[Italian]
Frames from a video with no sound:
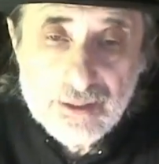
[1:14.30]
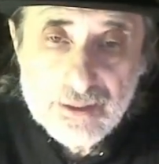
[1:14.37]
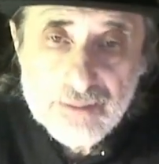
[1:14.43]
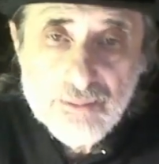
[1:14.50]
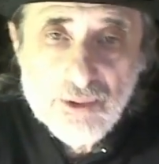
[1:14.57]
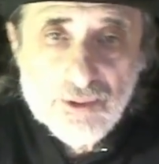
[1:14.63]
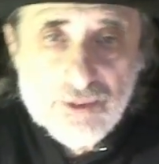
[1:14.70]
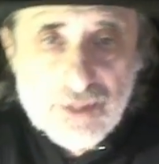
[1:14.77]
si
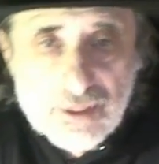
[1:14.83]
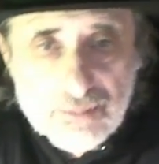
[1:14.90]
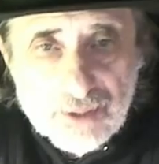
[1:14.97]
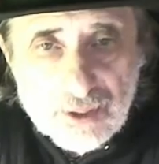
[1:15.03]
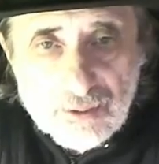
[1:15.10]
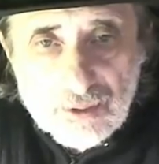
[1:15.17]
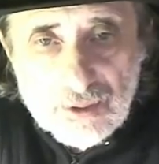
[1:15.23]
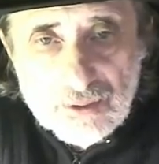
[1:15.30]
mostra
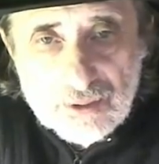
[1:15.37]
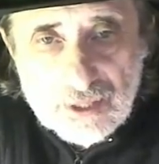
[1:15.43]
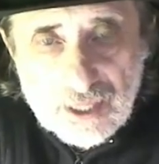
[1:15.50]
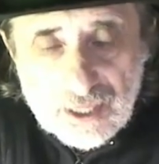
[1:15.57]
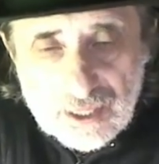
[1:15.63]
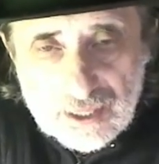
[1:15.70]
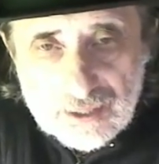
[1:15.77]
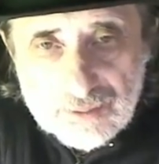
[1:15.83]
per quello che
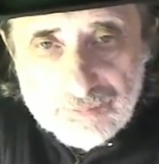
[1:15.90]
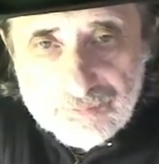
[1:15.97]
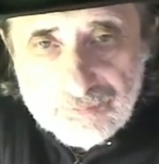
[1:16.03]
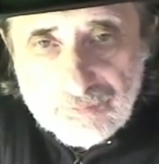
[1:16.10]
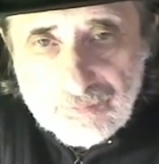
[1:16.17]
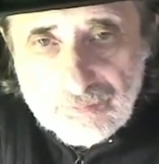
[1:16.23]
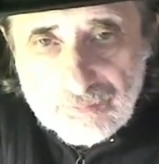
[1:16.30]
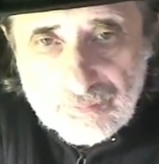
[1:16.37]
è.
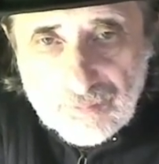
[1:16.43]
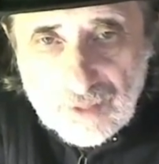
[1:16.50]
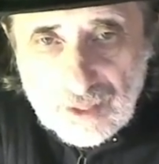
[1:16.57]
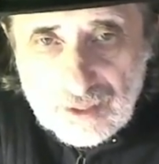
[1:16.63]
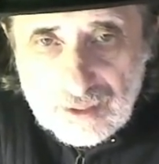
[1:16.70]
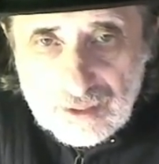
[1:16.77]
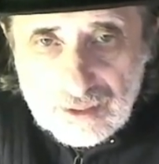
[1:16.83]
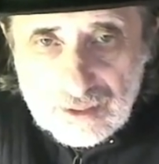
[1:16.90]

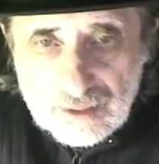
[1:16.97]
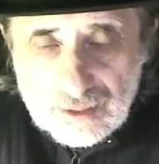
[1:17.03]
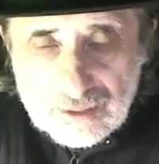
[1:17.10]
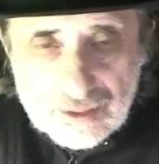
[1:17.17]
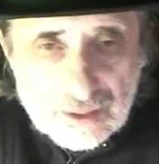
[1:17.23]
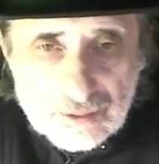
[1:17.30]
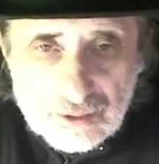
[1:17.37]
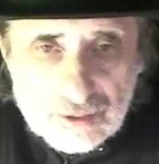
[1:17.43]

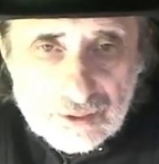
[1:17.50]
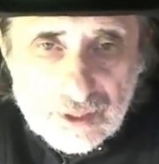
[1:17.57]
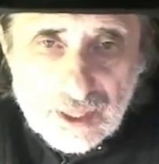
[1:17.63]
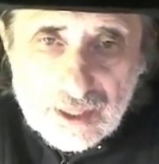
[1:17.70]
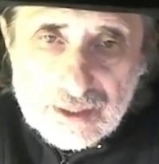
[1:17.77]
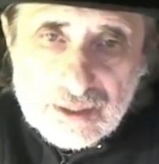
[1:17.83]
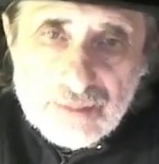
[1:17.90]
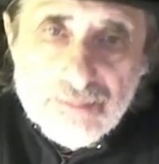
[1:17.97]
Da quello che è
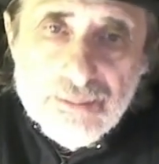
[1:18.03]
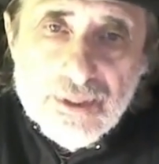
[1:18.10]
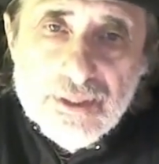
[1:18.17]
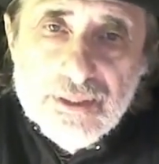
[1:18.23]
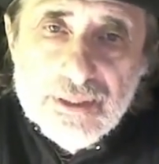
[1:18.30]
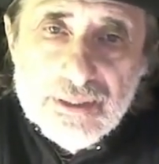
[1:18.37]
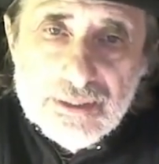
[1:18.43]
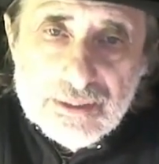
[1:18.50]

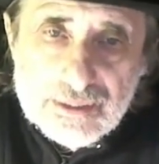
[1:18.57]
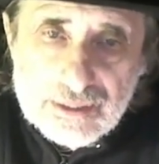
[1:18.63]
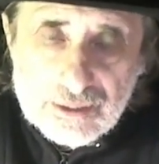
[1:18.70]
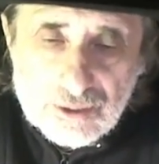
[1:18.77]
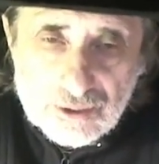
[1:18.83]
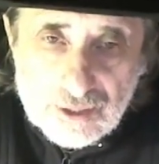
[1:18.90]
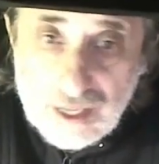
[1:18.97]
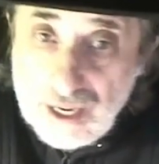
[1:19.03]

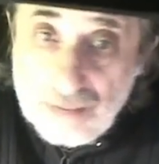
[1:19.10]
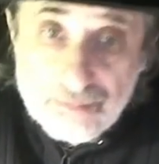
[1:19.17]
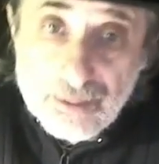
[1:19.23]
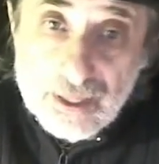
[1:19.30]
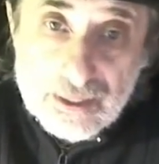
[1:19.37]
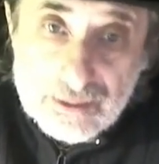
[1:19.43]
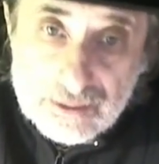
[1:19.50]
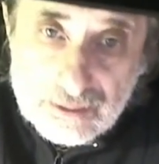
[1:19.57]
semplicistico, che è
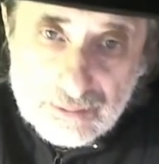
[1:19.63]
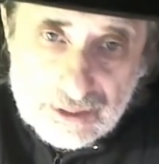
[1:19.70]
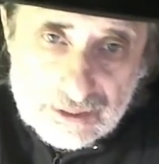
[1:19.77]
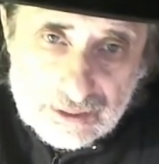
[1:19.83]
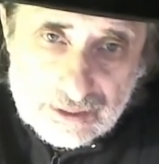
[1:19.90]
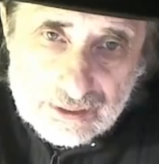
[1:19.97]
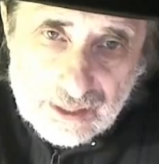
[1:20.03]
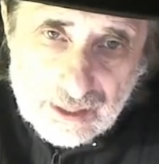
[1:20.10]

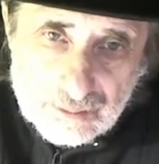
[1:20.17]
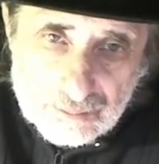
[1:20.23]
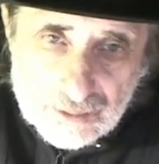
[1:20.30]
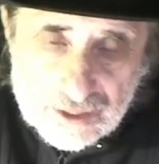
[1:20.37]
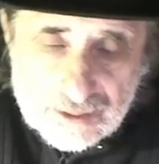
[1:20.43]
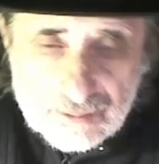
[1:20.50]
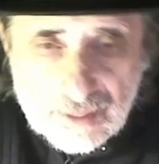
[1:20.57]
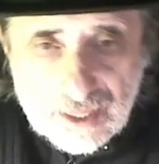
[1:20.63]
apparentemente
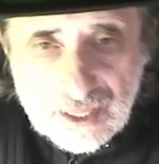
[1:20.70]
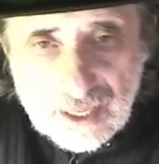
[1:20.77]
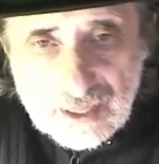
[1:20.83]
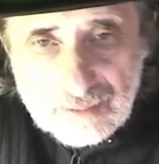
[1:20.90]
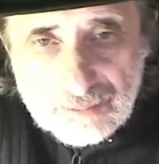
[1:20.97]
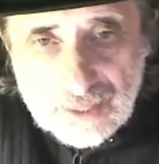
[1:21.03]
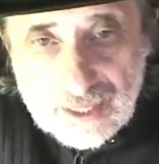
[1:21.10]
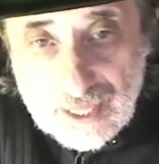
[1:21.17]
semplice, ma che è
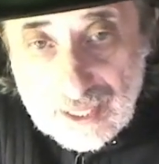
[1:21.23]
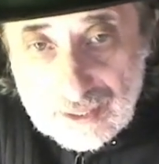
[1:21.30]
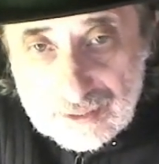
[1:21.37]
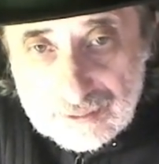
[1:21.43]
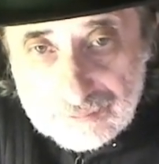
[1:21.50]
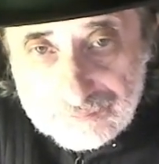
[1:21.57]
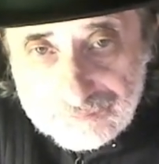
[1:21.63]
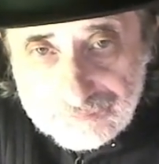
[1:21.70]

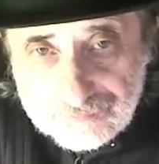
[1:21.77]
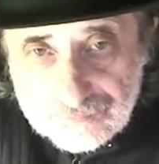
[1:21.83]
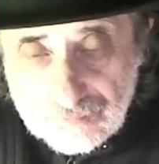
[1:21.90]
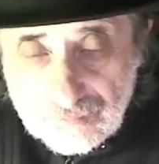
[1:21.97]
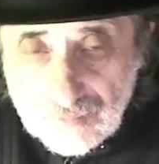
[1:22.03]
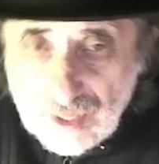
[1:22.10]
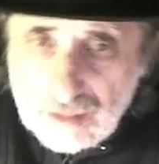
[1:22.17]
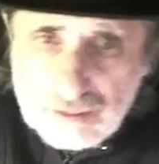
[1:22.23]
banale.
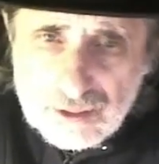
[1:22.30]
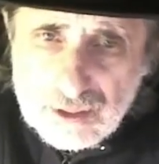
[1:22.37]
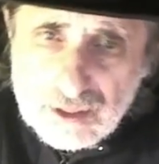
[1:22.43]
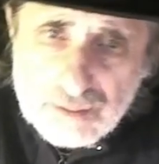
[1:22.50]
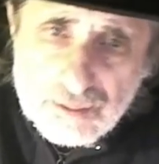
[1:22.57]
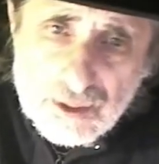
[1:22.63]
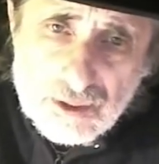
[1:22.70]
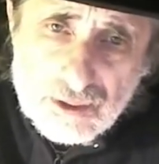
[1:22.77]
E quindi
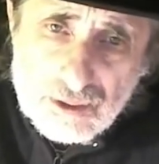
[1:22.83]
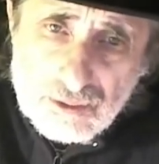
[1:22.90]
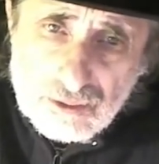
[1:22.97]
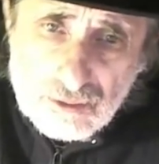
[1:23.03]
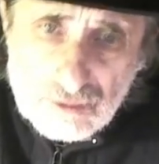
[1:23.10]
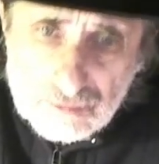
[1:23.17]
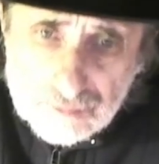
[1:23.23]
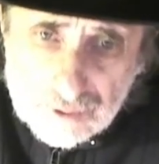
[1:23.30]
spesso è
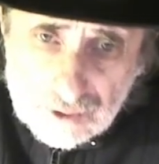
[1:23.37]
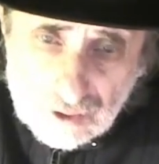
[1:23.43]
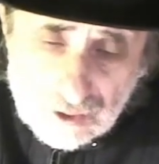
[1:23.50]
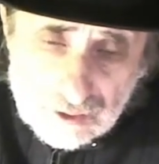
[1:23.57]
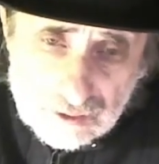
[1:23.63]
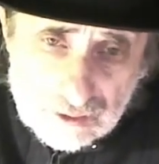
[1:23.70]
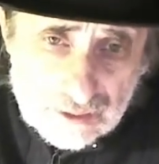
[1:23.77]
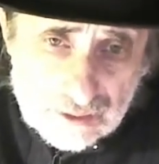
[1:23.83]
stupido, e
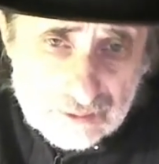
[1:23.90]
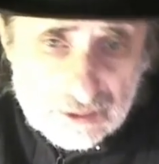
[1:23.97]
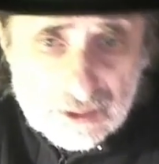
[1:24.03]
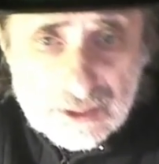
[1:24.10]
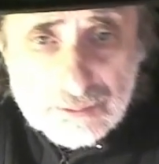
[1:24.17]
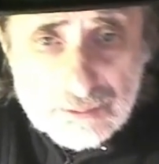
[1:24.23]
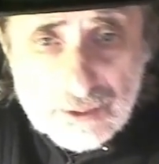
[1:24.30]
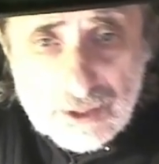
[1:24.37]
quindi
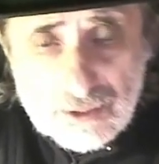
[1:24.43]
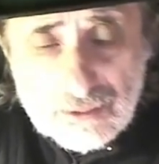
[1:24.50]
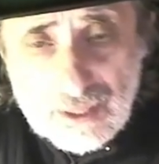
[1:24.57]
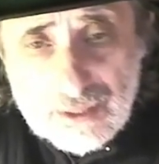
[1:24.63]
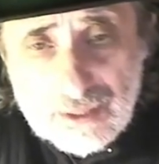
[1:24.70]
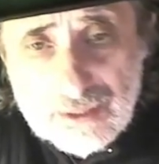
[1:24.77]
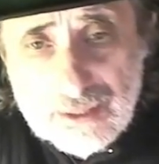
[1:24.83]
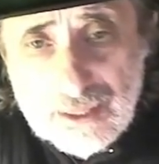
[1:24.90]
spesso
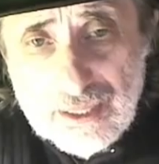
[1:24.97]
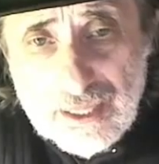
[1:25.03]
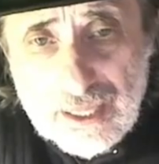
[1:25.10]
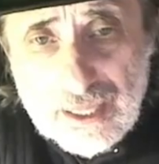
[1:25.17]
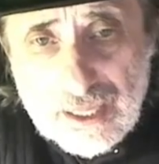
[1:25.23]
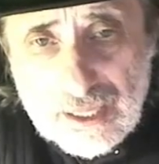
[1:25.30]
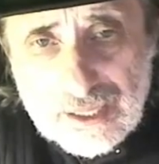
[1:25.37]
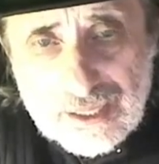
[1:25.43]
anche
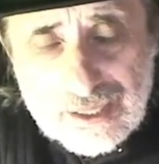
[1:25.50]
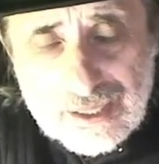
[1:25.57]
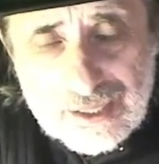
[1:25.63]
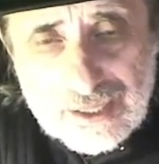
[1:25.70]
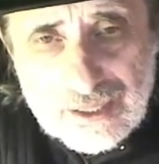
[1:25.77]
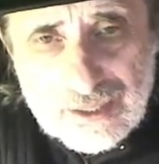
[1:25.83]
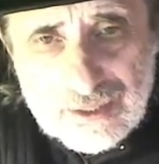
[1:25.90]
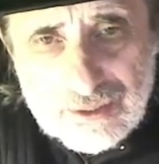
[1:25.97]

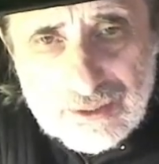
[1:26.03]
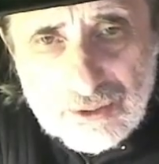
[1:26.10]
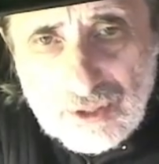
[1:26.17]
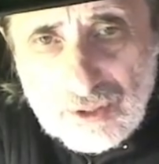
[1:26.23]
non